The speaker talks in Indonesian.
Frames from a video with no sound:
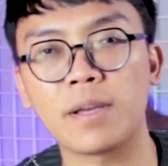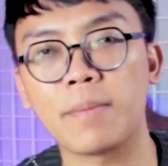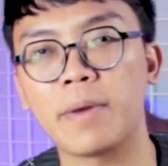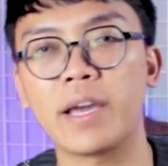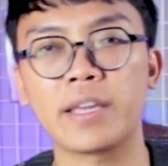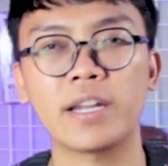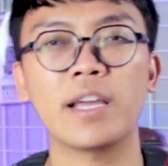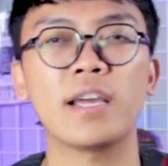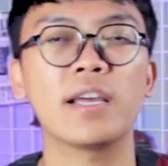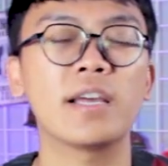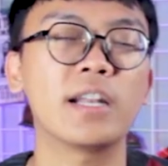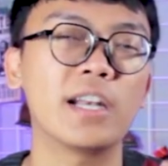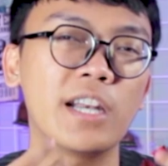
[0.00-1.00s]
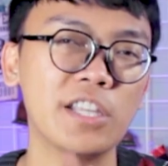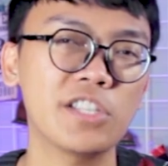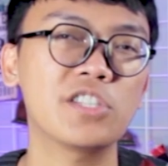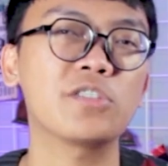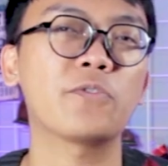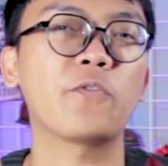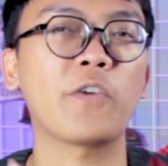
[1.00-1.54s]
sampai akhirnya
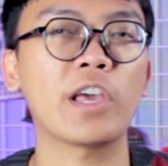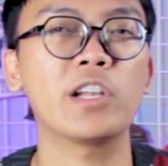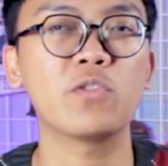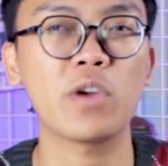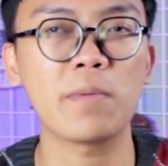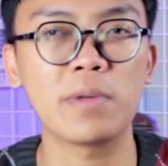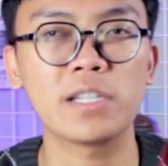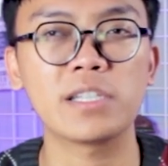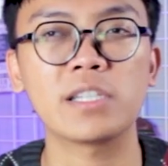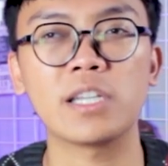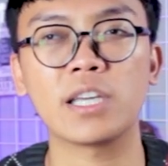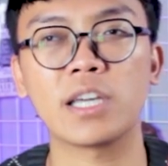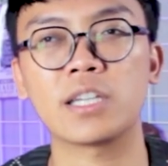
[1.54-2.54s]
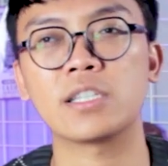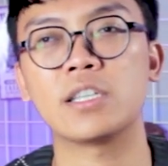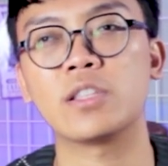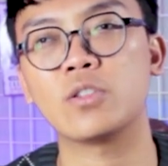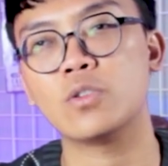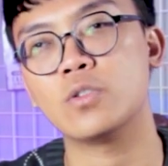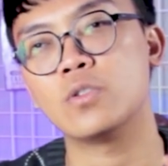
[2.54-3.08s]
niche valuable sneakers
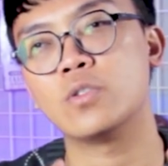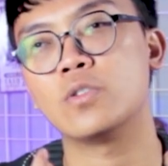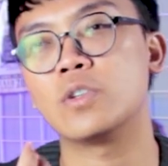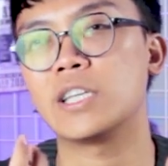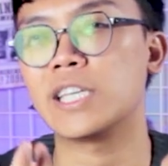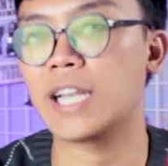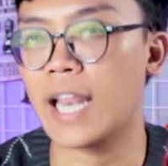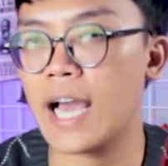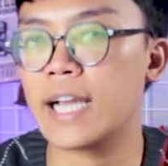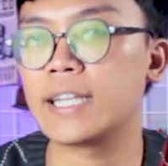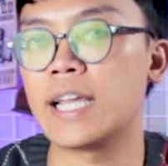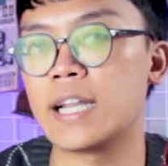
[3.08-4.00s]
itu hilang